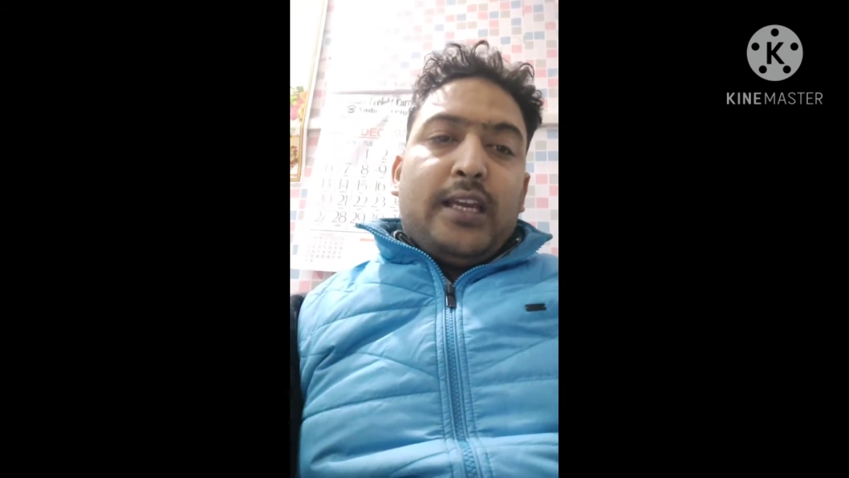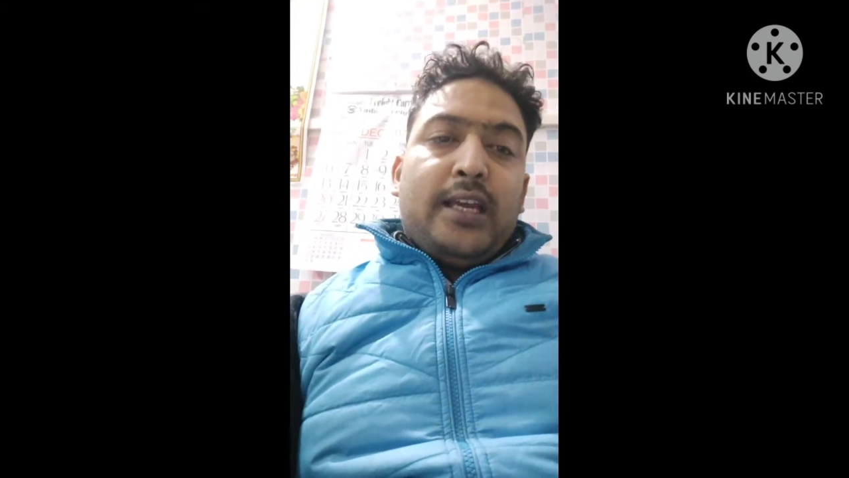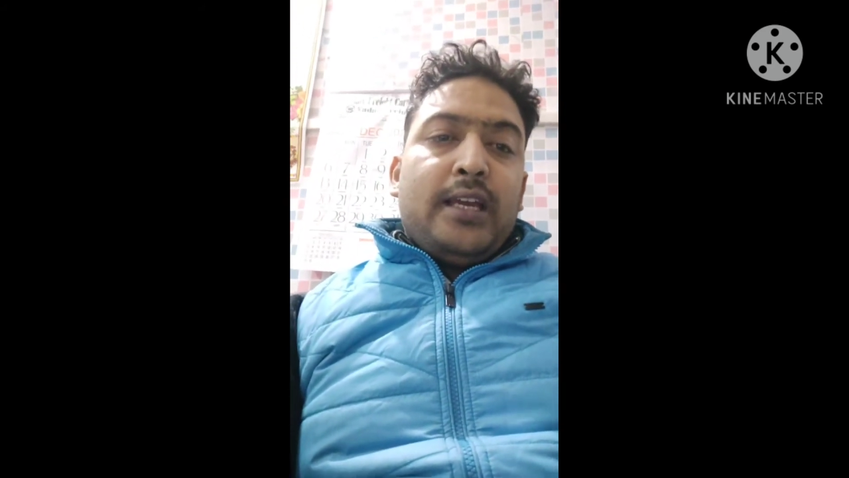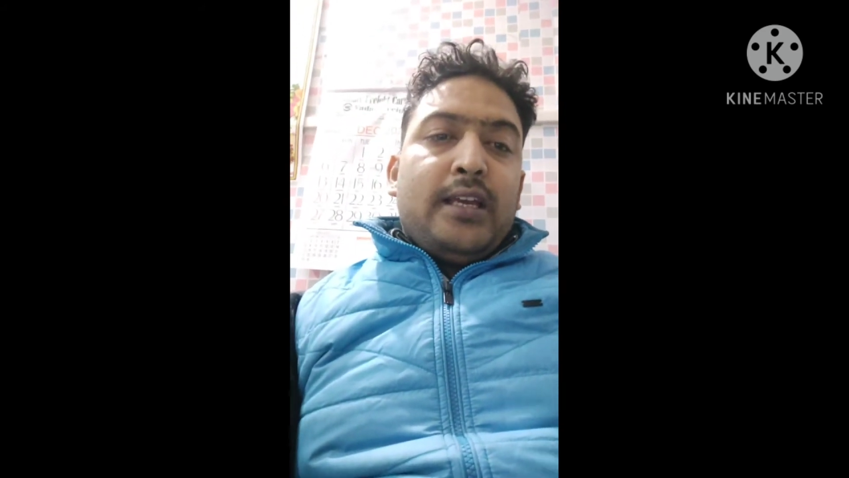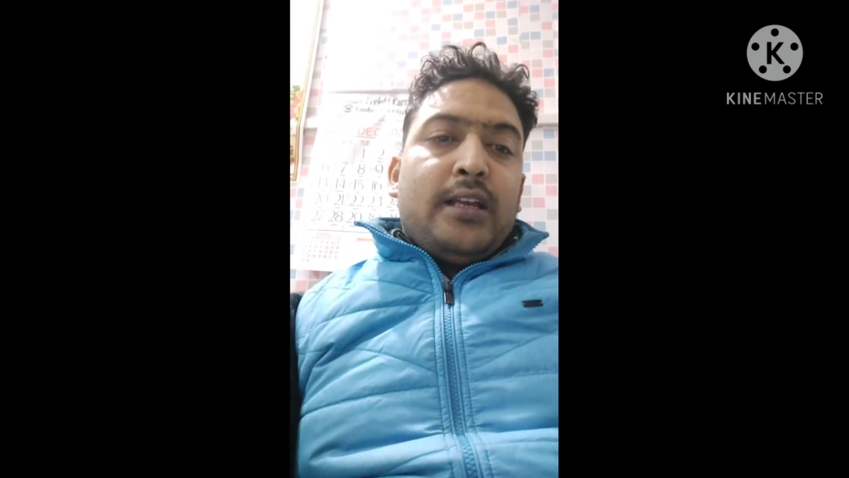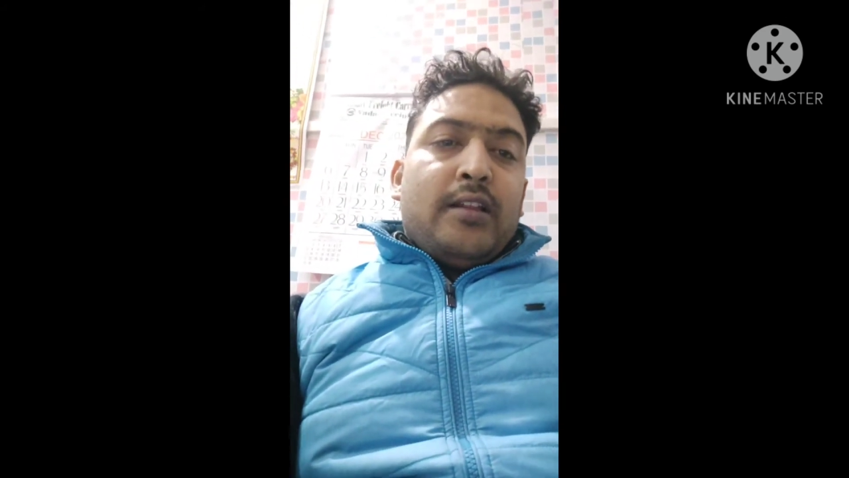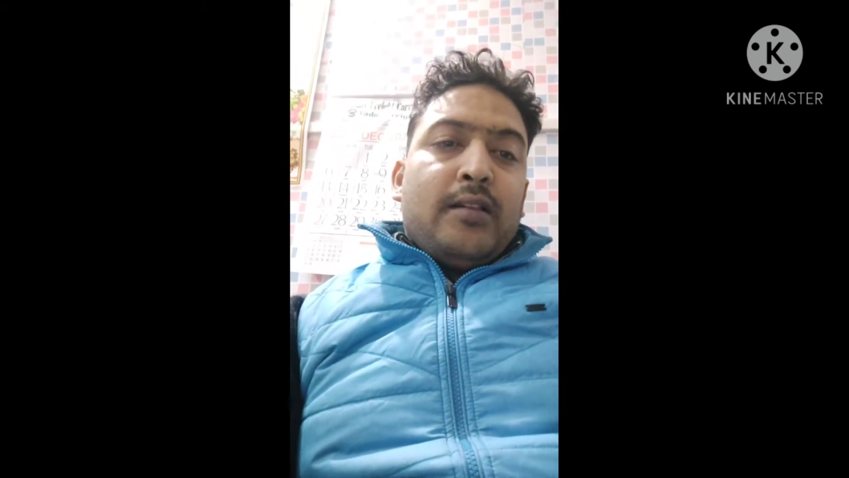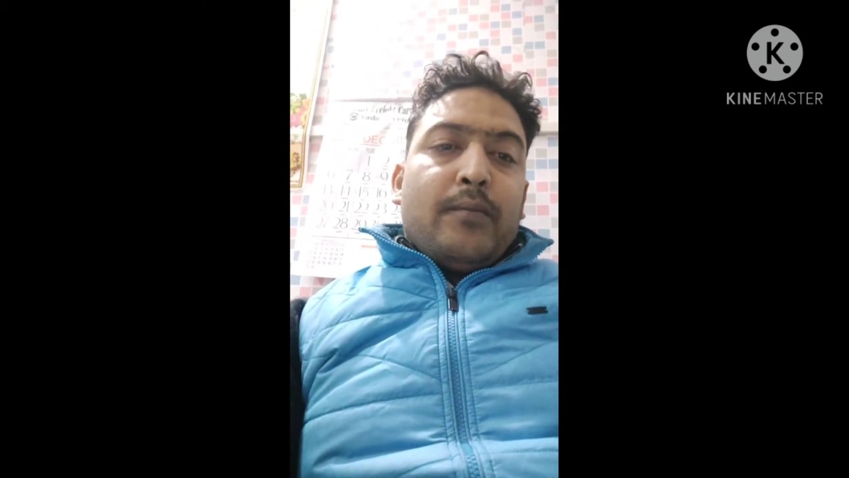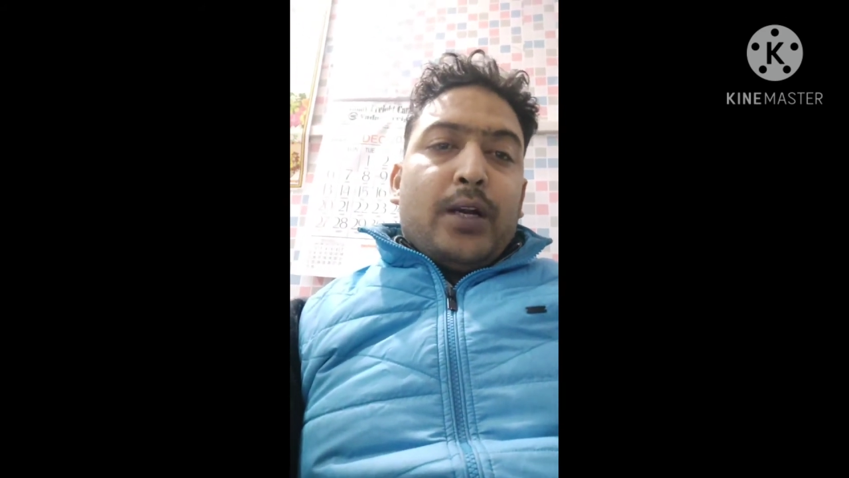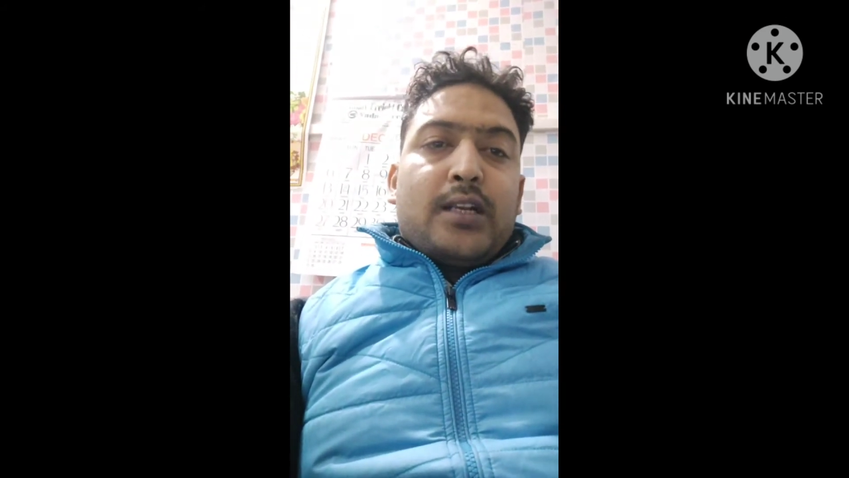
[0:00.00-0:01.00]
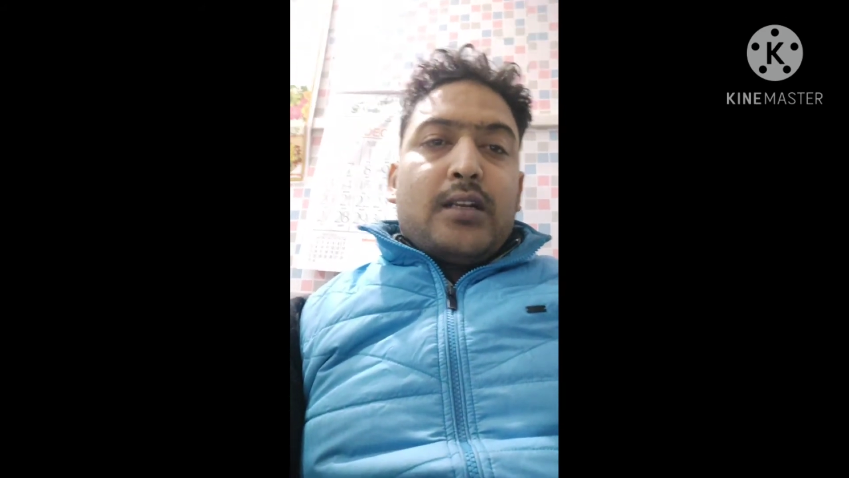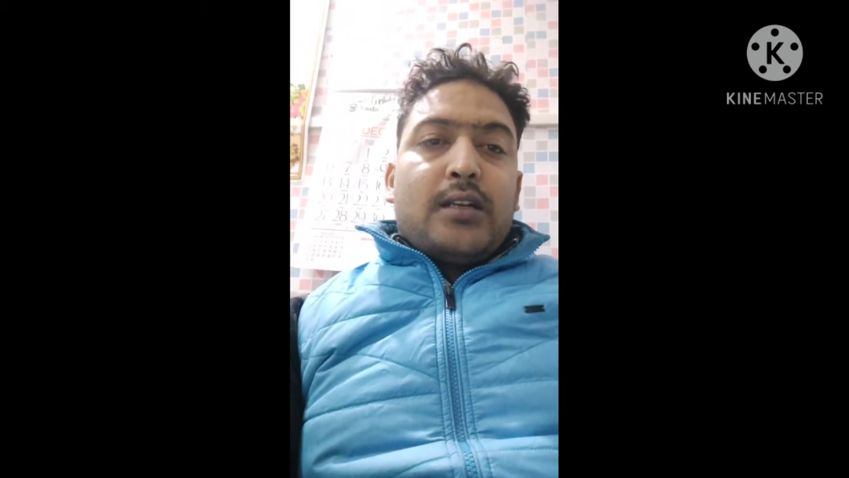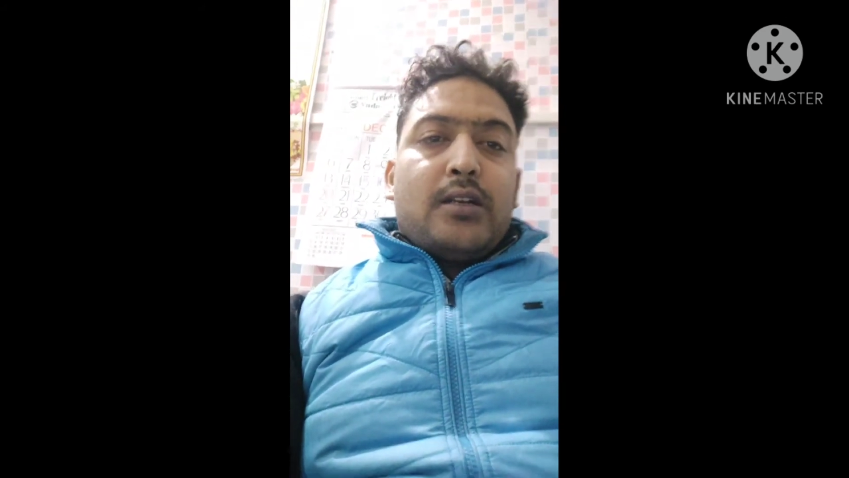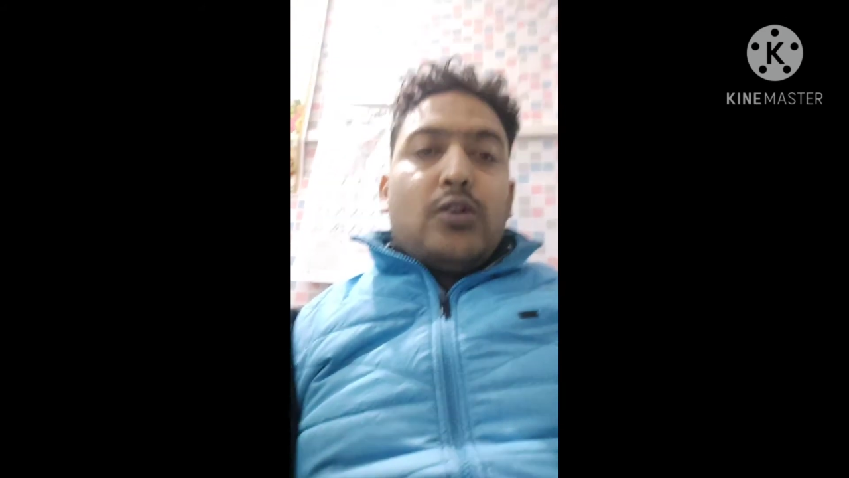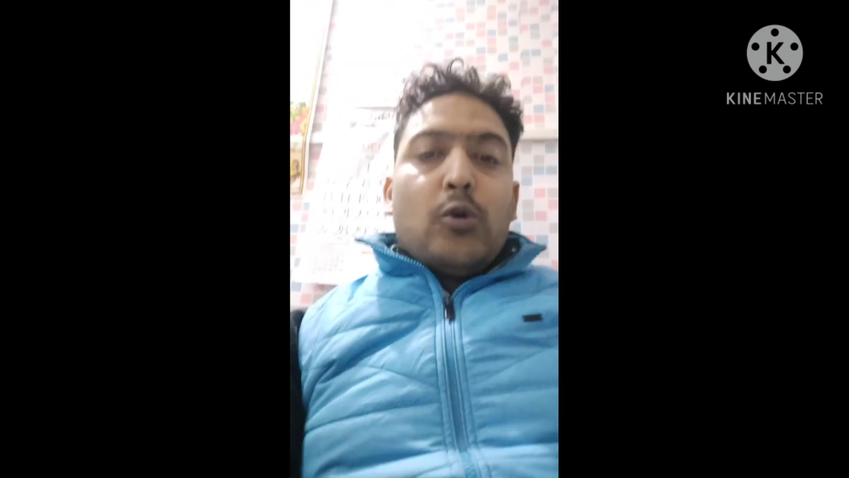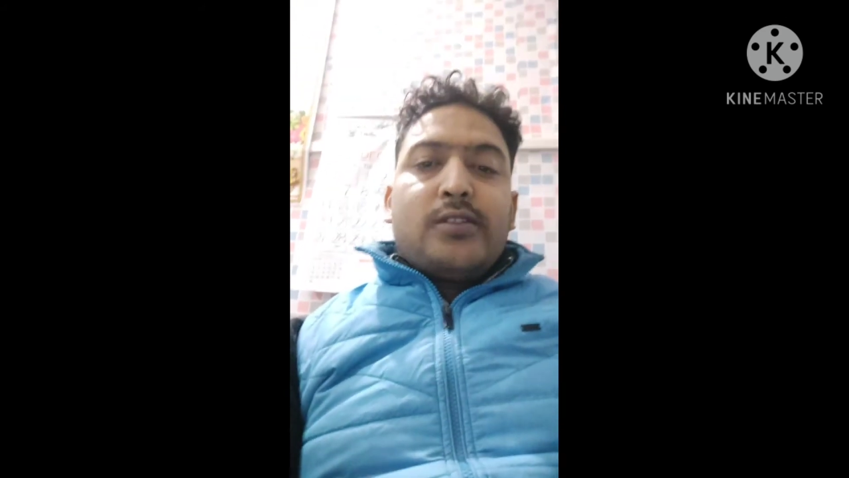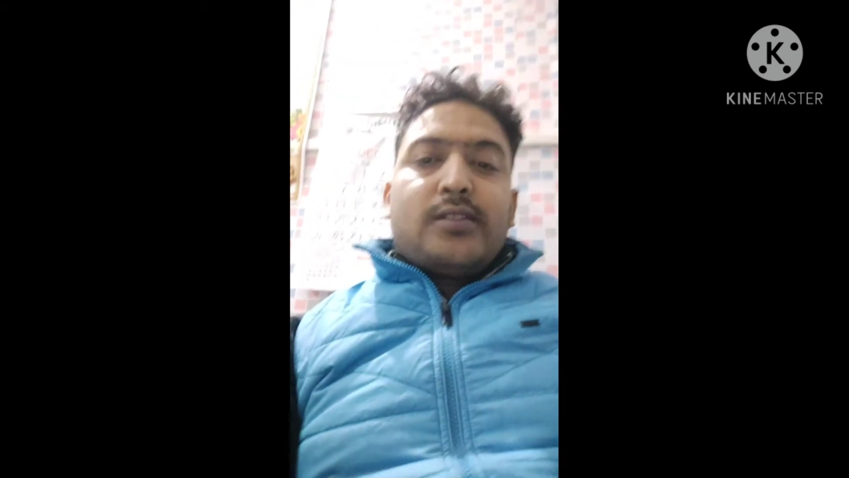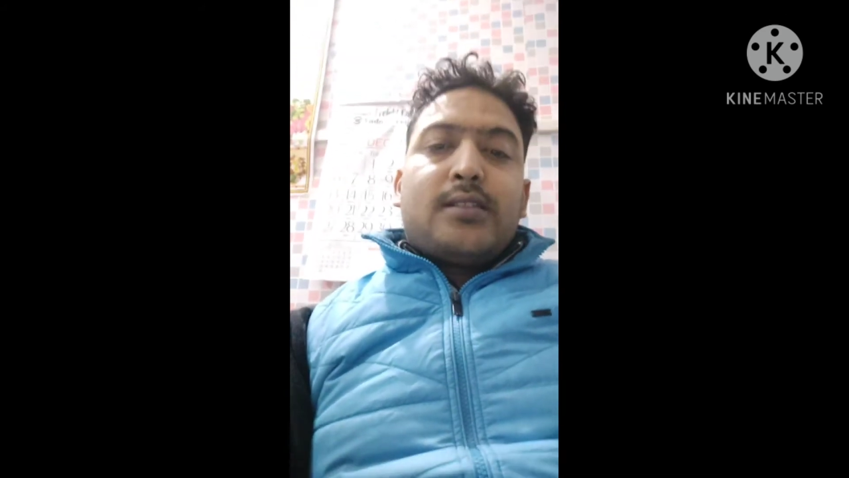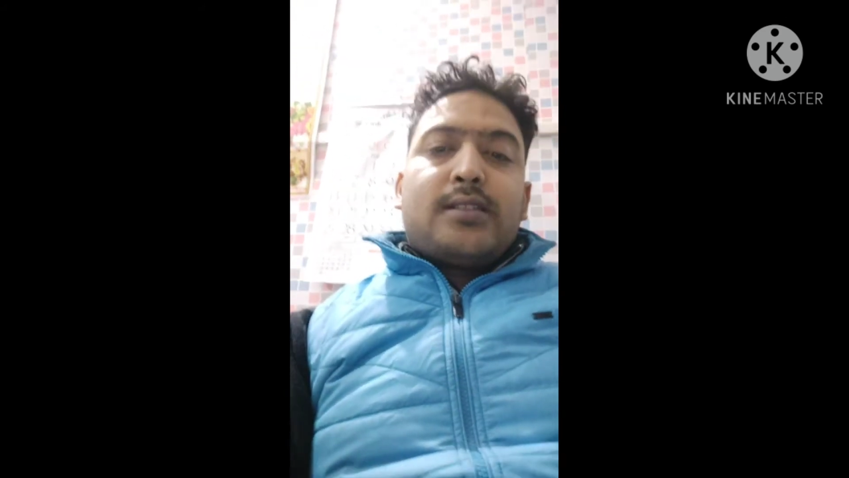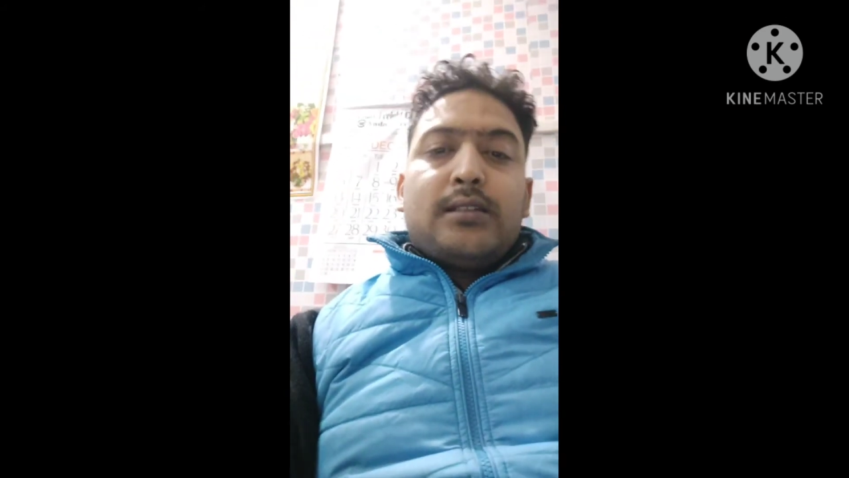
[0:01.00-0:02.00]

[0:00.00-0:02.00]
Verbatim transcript: हैं बट डोज